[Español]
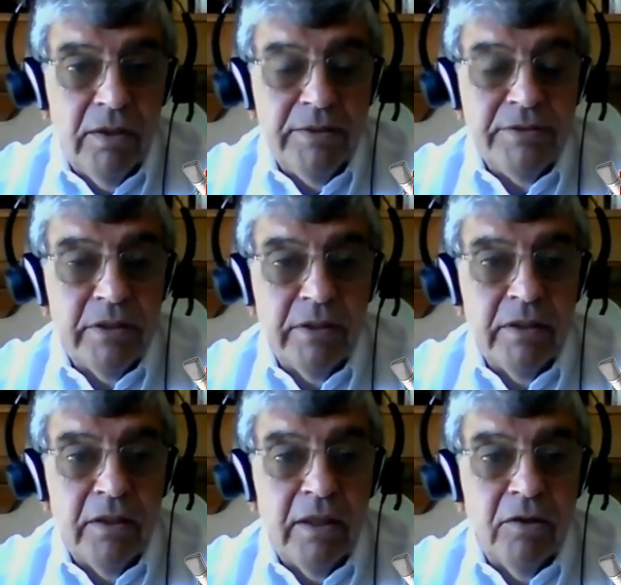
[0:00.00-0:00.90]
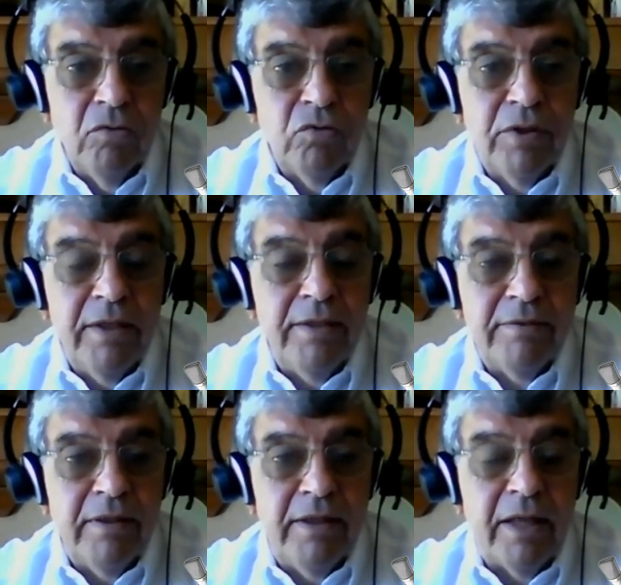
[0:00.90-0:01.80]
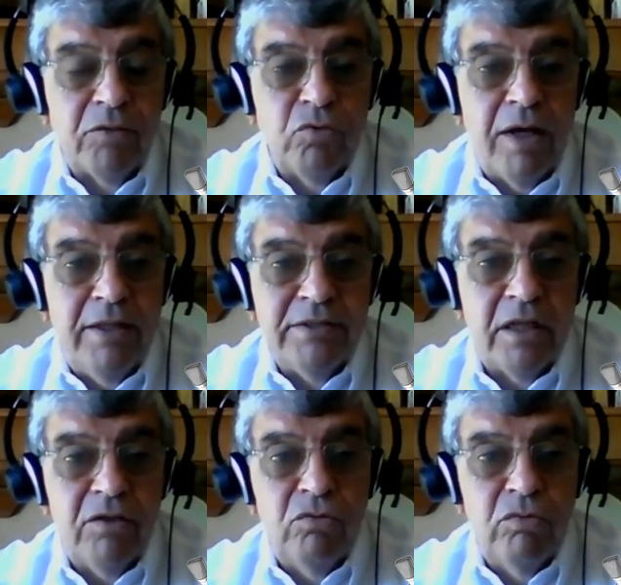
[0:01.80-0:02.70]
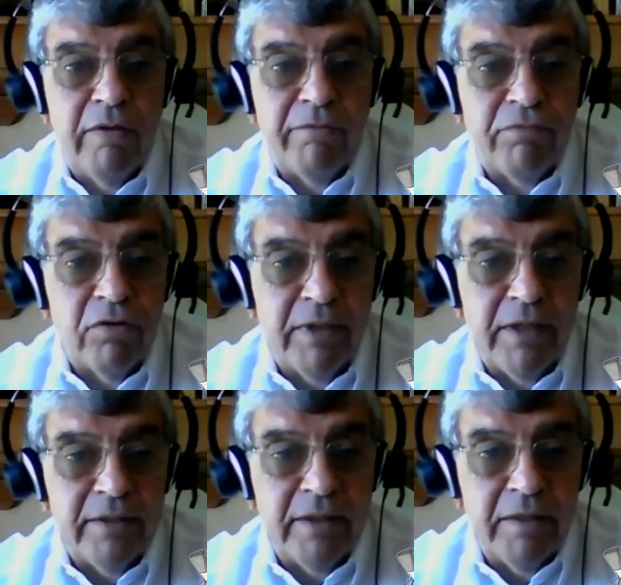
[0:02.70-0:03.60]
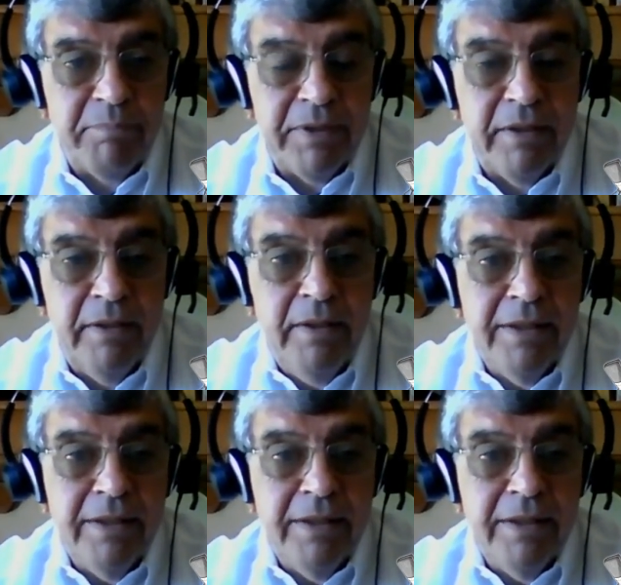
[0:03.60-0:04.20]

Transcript: Es decir, eh, ustedes naturalizaron de una forma la terapia